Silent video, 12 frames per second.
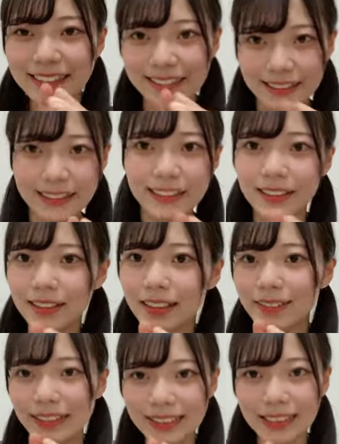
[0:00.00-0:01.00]
囲気
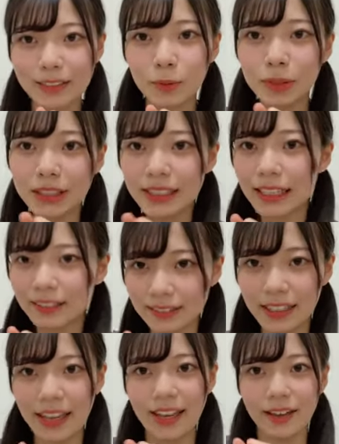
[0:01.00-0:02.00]
ではちゃ覚えてたの
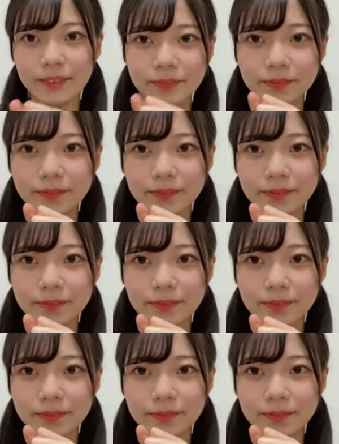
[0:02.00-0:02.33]
で